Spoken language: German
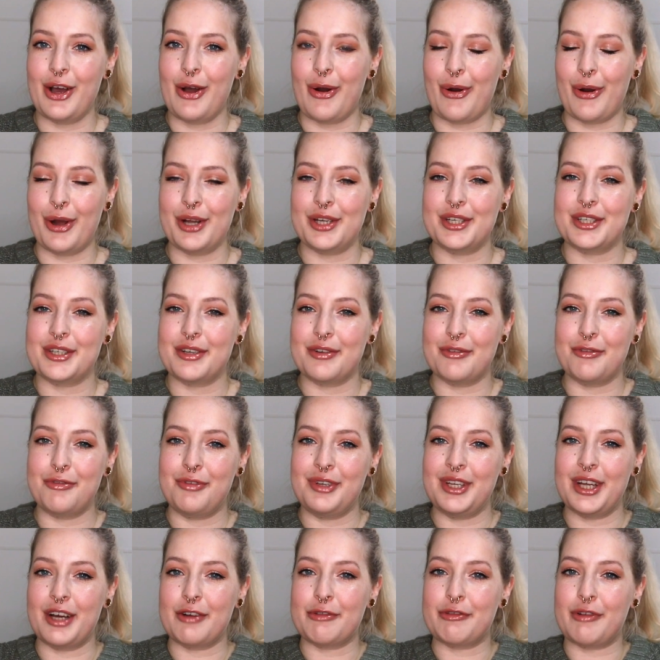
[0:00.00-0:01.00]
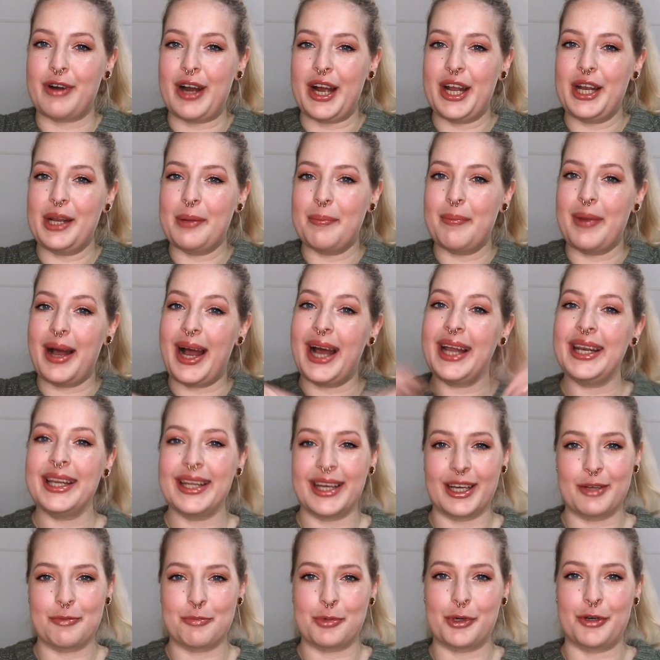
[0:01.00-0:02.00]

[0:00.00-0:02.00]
Heute wieder vor einem anderen